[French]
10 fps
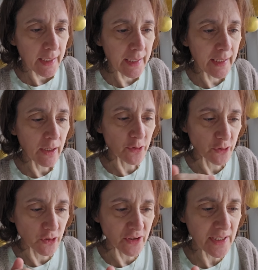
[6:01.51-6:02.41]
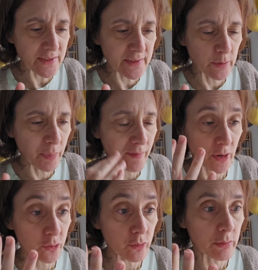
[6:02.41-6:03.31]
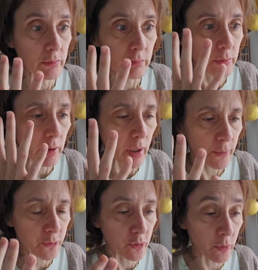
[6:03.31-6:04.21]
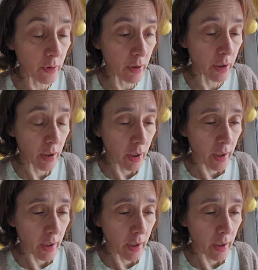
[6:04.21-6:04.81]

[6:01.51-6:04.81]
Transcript: Et en ce sens-là, c'est une perversion absolument